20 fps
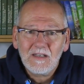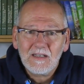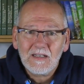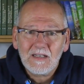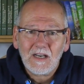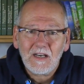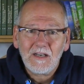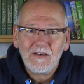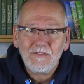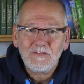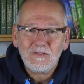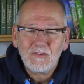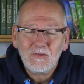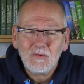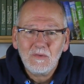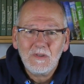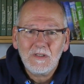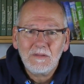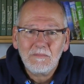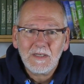greifst
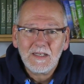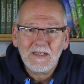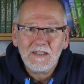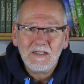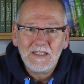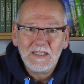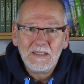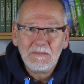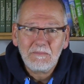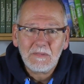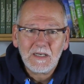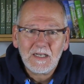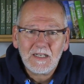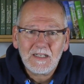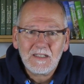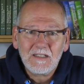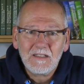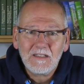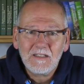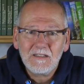du in mein Leben
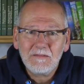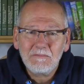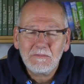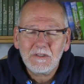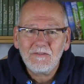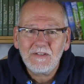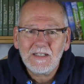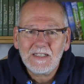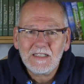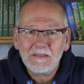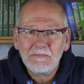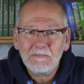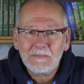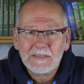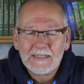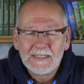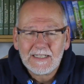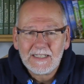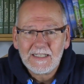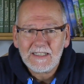ein? Mit welchem
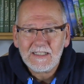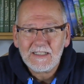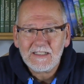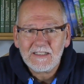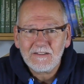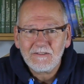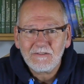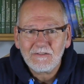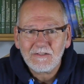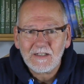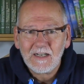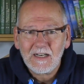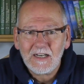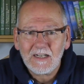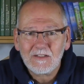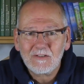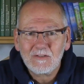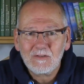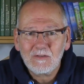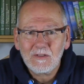Recht
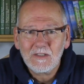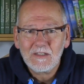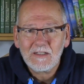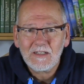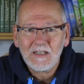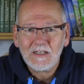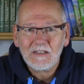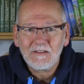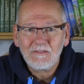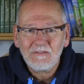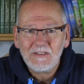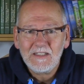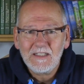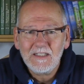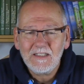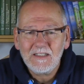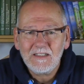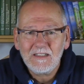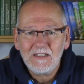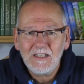fragst du danach,
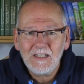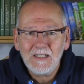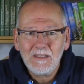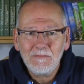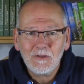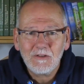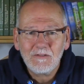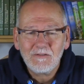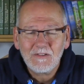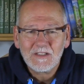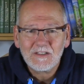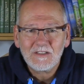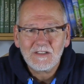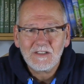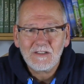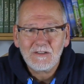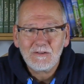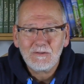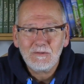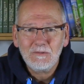wie ich lebe und was
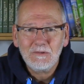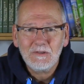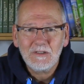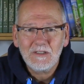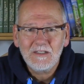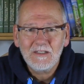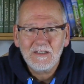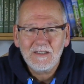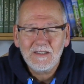ich tue?